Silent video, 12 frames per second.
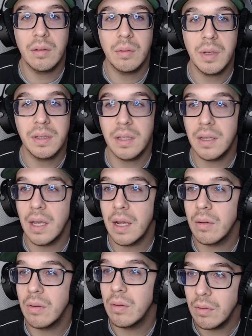Os lo voy a
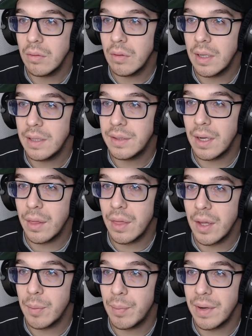enseñar con el
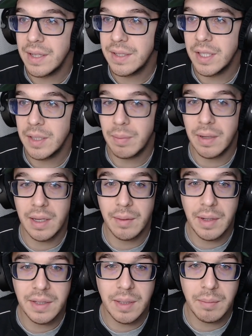tercer preset para
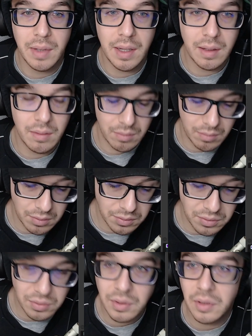que veáis también
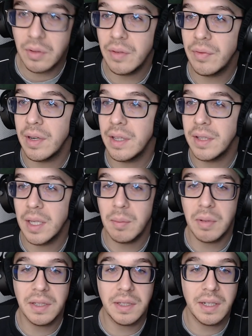otro sonido diferente
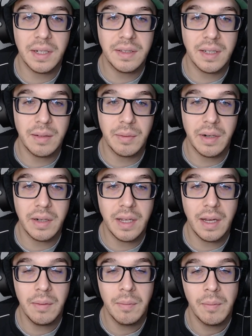que pueda traer esta librería.